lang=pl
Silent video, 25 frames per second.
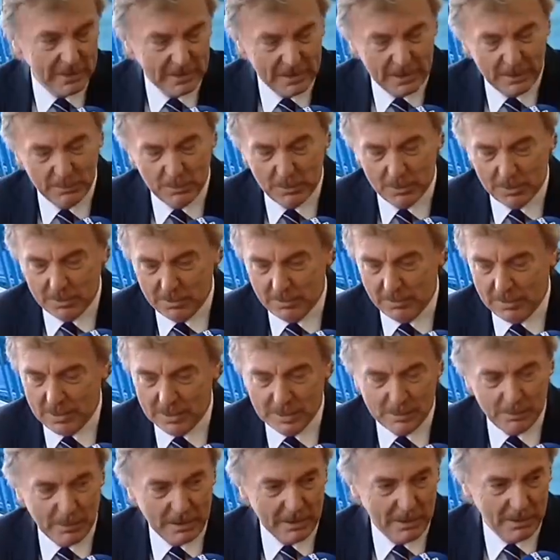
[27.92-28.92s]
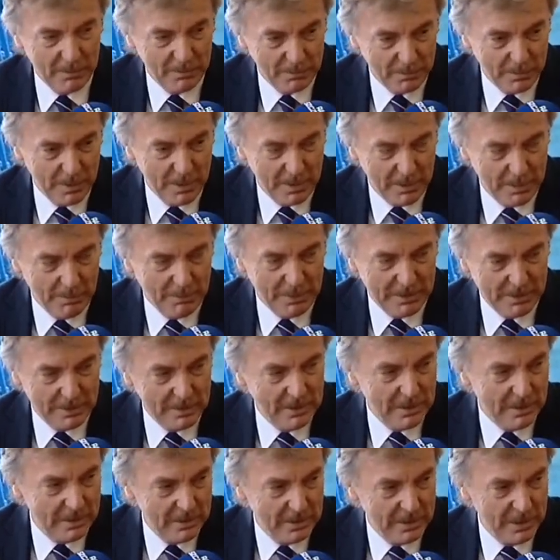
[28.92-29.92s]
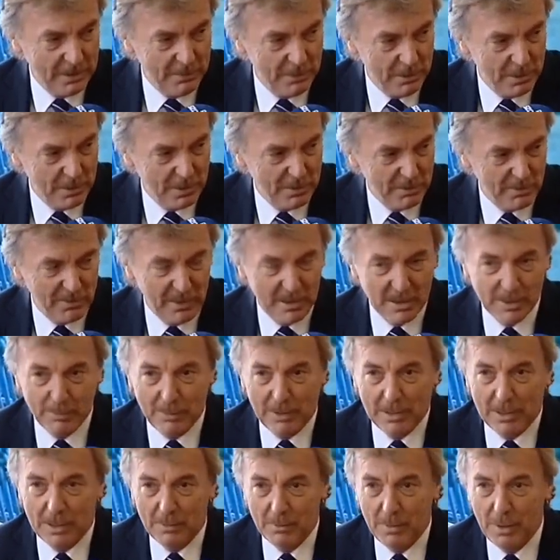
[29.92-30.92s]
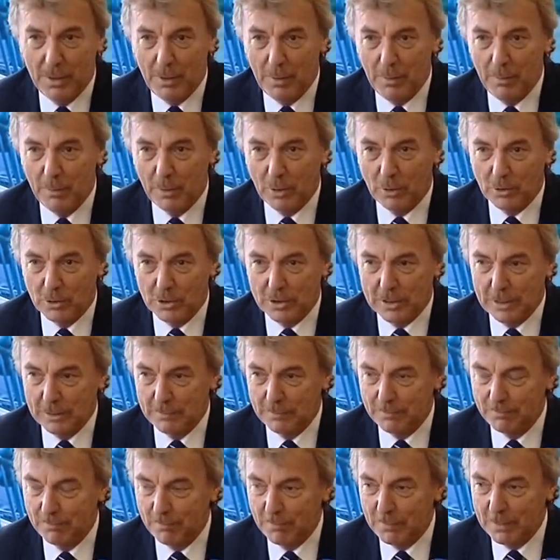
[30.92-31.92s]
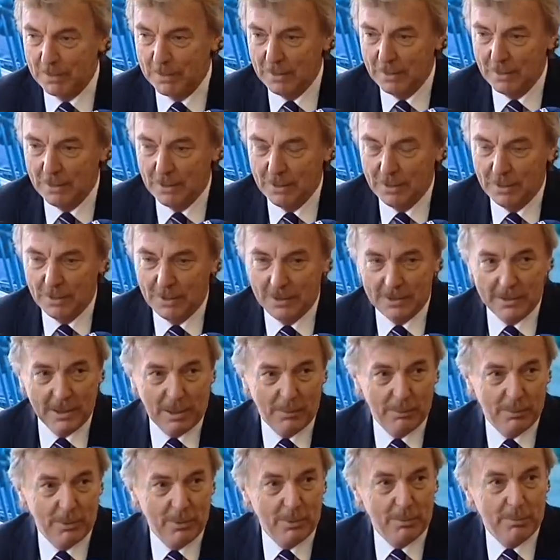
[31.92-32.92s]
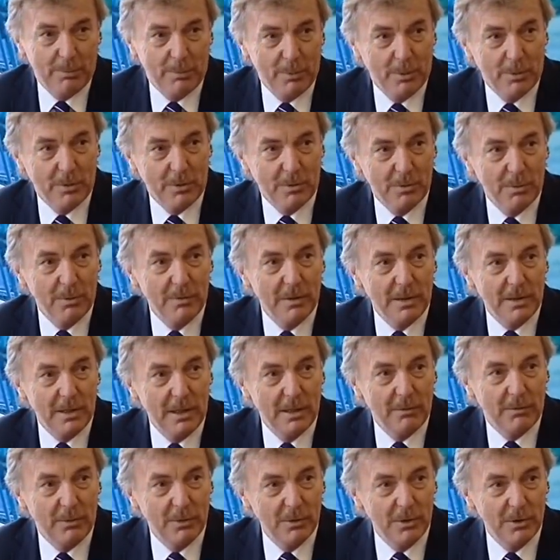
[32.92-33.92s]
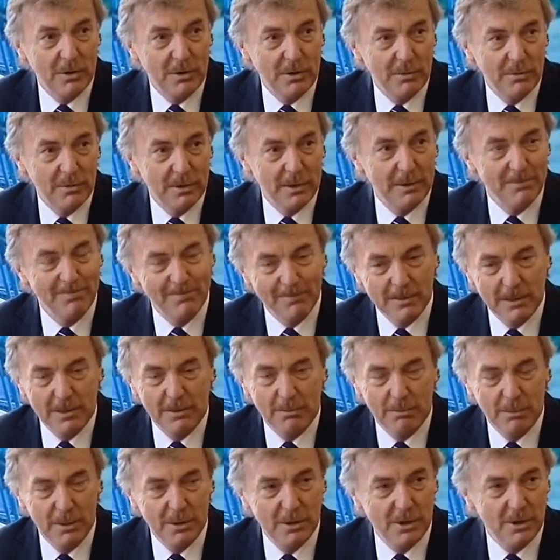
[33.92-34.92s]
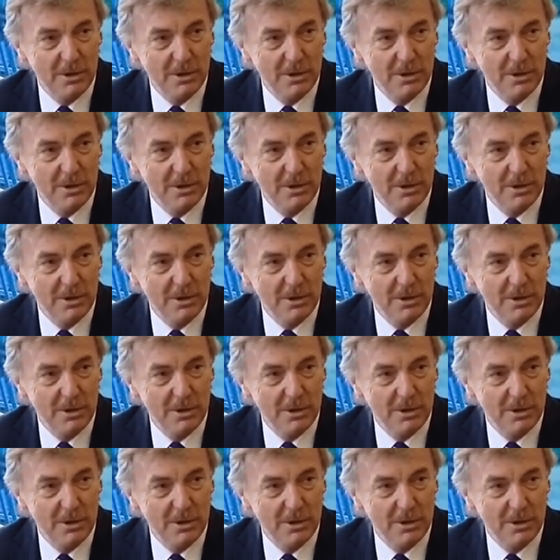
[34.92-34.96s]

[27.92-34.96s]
temu rozmawiałem z panem e, prezydentem i rozmawiałem z panem Mroczkiem. I tak po, po rozmowie telefonicznej mówię, będzie